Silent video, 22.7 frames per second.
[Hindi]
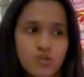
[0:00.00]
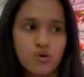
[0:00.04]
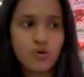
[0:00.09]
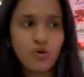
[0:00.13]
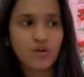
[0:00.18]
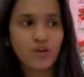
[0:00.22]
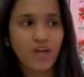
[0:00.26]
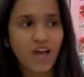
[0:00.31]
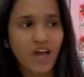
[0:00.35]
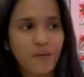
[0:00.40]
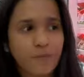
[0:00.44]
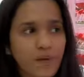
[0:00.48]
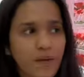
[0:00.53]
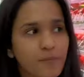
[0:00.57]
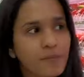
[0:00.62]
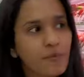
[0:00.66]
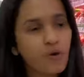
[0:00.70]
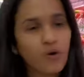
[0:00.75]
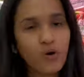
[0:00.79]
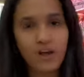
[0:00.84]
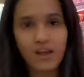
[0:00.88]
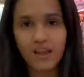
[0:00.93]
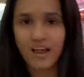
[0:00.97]
तो यहाँ पे
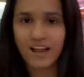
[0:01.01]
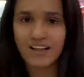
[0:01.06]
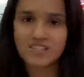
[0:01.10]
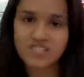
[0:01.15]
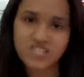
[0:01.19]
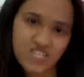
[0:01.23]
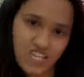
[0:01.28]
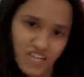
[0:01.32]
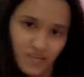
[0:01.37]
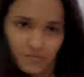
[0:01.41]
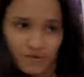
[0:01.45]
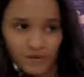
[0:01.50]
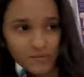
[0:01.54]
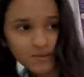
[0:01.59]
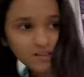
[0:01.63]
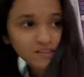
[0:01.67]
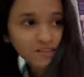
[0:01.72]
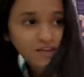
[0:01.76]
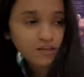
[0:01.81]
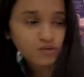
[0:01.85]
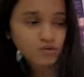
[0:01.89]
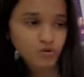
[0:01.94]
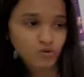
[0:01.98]
आपको हलाल चिकन भी
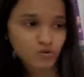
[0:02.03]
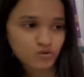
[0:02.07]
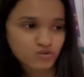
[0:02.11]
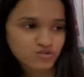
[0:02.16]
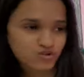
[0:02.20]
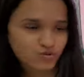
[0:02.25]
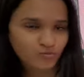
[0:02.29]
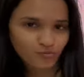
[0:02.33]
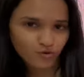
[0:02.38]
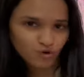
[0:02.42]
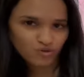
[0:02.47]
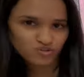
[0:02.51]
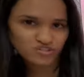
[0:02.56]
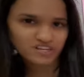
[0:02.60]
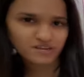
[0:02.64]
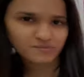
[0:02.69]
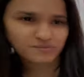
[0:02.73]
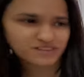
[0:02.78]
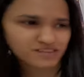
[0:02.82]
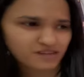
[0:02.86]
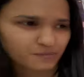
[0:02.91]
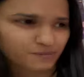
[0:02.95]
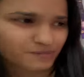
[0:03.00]
मिलता है तो जो मोस्टली
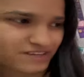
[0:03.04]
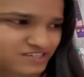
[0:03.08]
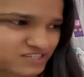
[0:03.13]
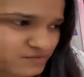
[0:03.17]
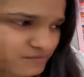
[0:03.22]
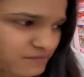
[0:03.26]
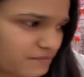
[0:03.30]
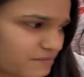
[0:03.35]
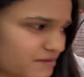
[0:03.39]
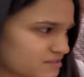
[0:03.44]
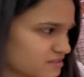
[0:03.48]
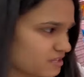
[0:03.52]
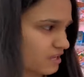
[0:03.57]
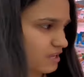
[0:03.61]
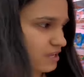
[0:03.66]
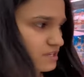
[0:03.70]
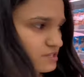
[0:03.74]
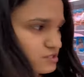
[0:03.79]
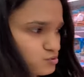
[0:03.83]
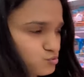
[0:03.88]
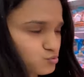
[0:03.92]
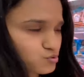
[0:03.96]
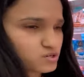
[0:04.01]
मतलब मेस में बनता
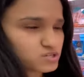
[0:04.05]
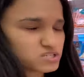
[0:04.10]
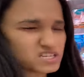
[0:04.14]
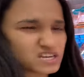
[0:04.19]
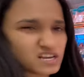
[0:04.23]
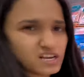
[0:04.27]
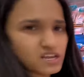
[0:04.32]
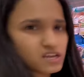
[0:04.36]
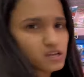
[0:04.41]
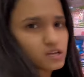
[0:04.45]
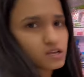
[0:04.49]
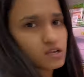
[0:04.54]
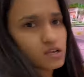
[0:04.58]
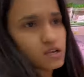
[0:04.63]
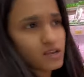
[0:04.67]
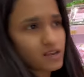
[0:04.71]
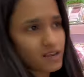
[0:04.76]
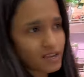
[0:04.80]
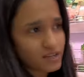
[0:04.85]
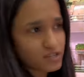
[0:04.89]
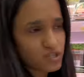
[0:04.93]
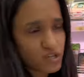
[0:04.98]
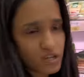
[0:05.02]
है स्टूडेंट्स के लिए
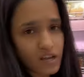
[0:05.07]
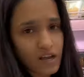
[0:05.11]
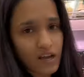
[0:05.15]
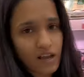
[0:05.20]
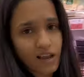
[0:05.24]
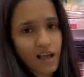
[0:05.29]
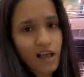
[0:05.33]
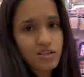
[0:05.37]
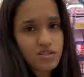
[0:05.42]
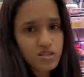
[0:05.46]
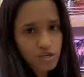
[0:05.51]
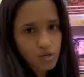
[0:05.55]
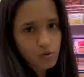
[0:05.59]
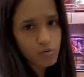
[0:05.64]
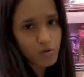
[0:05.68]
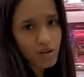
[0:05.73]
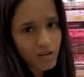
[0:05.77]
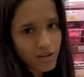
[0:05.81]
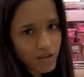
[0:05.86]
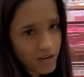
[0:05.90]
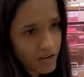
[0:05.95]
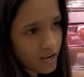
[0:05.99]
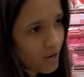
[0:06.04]
लाइक जिन्हें हलाल चाहिए उनके
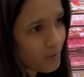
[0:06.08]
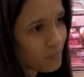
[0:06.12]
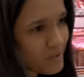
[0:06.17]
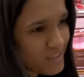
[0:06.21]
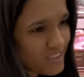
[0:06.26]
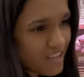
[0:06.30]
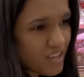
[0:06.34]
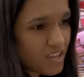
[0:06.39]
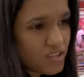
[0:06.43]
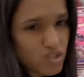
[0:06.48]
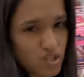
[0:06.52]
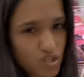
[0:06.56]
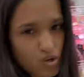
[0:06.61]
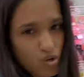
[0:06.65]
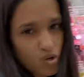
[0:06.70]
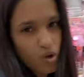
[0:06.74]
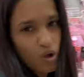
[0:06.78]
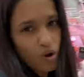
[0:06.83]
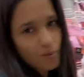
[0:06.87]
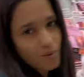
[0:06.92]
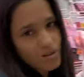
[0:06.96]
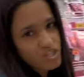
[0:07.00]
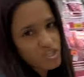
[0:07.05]
लिए हलाल बनता है जिनको
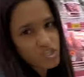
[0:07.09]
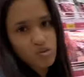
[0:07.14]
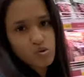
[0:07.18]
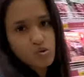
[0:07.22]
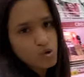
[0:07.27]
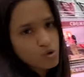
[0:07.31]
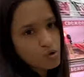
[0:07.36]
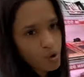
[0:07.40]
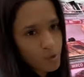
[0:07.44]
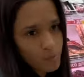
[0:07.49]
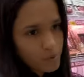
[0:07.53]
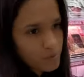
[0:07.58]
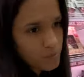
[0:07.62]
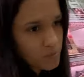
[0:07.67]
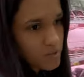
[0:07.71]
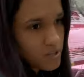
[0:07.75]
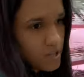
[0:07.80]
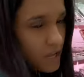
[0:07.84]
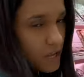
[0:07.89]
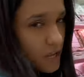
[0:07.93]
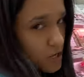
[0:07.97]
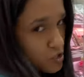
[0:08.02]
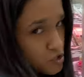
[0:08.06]
नॉर्मल चाहिए उनको नॉर्मल
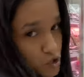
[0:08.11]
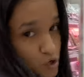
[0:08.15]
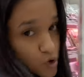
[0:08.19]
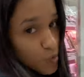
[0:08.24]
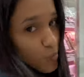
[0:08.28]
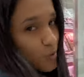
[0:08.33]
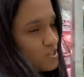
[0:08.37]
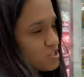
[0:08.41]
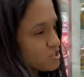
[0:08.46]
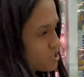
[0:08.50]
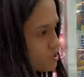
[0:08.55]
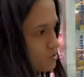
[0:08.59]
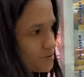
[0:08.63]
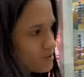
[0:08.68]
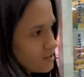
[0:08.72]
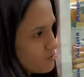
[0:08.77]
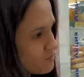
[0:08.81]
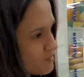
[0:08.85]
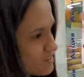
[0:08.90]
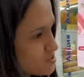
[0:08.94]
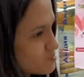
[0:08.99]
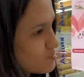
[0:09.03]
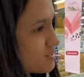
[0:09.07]
मिलता है और जिनको वेज चाहिए उनके लिए
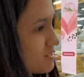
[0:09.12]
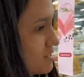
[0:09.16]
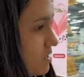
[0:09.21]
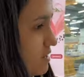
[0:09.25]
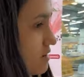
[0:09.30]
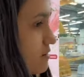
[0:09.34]
वेज मिलता